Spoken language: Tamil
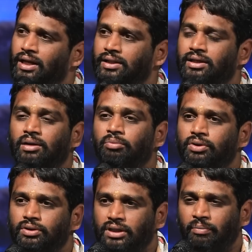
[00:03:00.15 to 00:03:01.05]
இல்லை அதான்
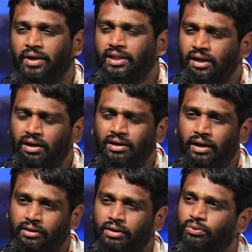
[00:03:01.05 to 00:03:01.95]
நம்ம நம்ம
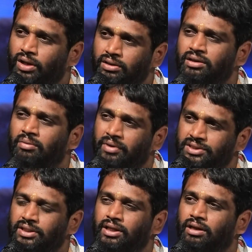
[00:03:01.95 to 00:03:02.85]
எதெல்லாம் நடக்கக்கூடாதுன்னு நம்ம
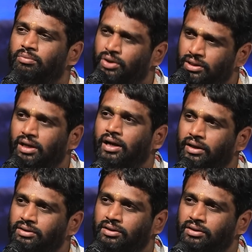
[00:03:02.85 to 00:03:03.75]
எச்சரிக்கிறோமோ அதெல்லாம்
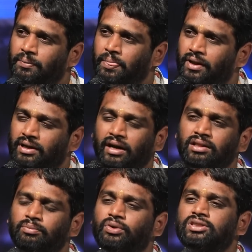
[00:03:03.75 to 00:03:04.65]
நடந்துடுது
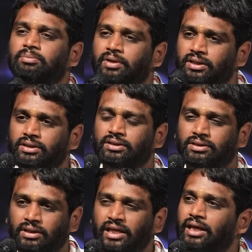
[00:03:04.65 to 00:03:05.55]
நடந்து முடிஞ்ச பிறகு
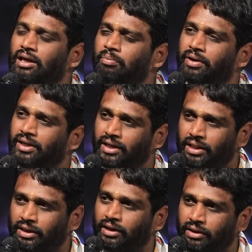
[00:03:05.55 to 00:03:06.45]
நீங்கள் என்ன பண்ணீங்க
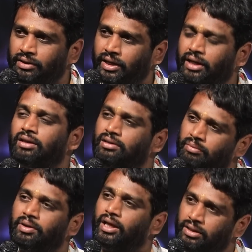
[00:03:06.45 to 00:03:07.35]
அதுக்காகன்னு கேட்குறது
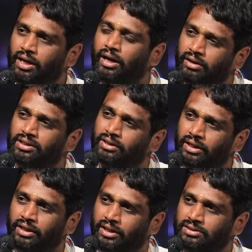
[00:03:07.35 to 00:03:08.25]
நமக்கு அது அடுத்த
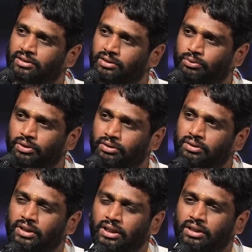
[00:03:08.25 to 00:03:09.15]
கட்ட கஷ்டத்தை
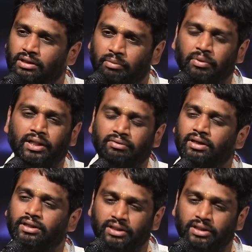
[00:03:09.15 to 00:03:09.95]
கொடுக்குது நம்ம அதை